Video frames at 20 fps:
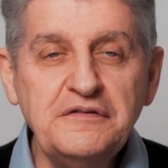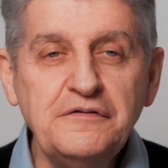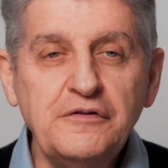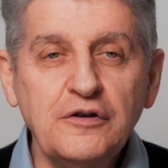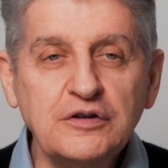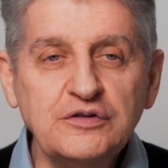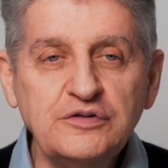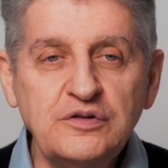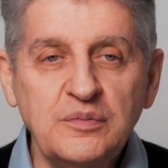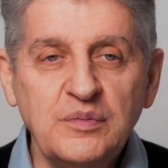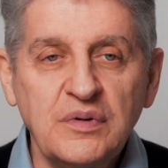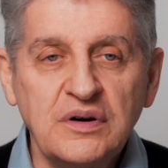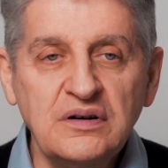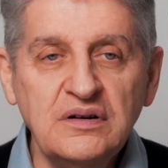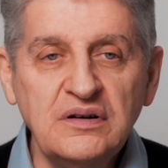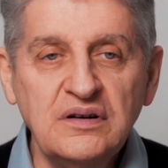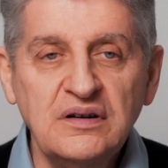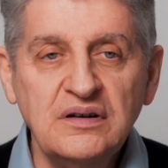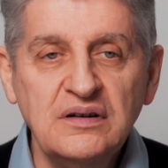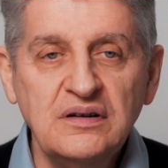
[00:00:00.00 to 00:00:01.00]

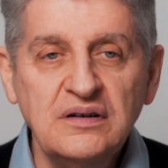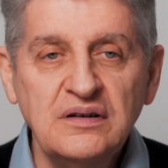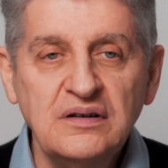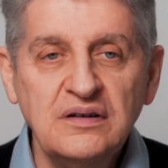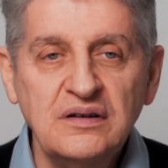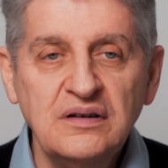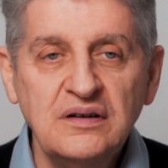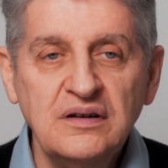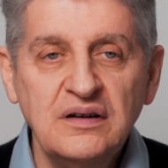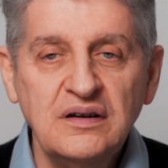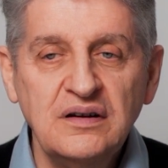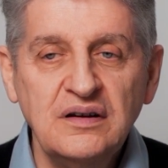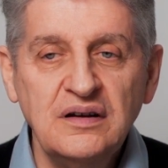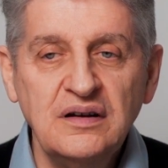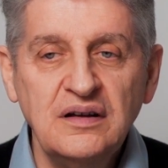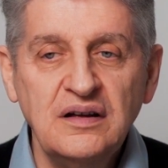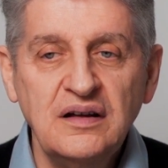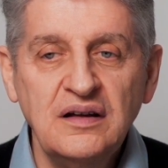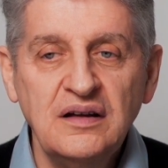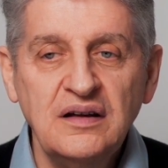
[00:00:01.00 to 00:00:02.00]
fortement
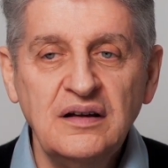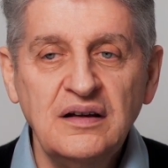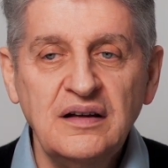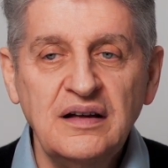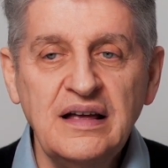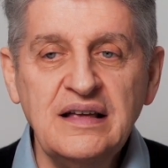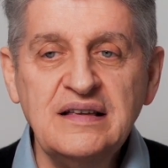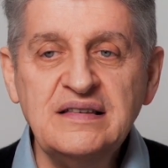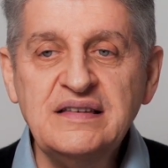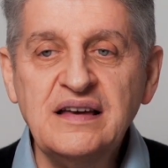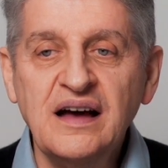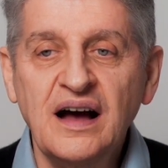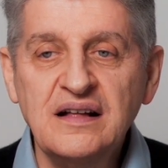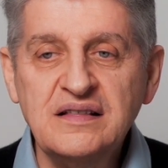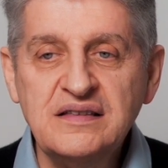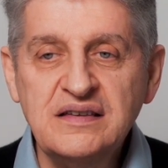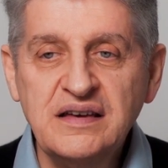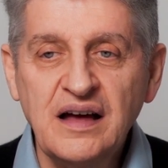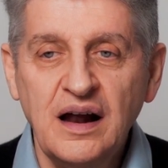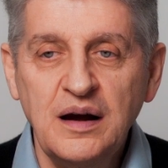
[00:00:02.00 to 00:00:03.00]
et si
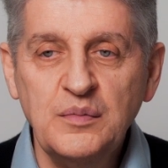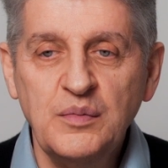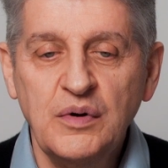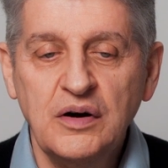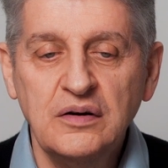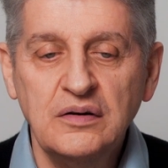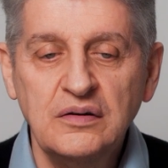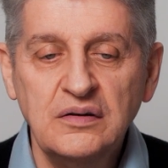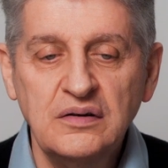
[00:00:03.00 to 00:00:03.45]
radicalement.